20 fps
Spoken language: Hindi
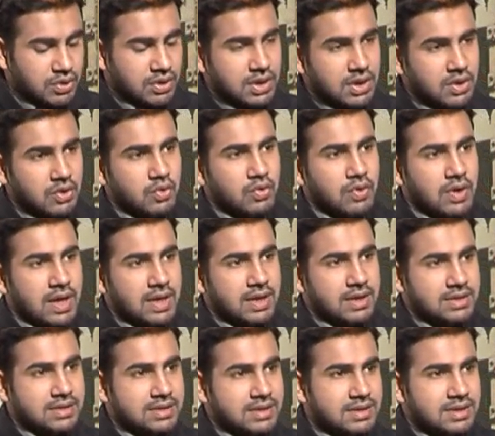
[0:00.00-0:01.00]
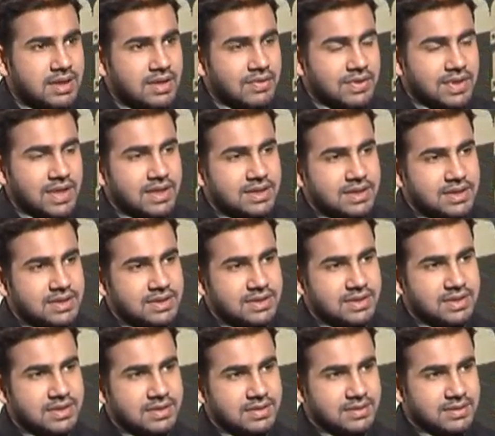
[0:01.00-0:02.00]
बुखल नंगवार है इसकी तरह वजाहत
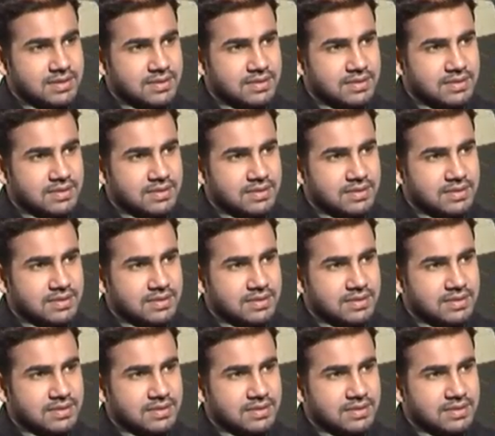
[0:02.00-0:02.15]
कीजिए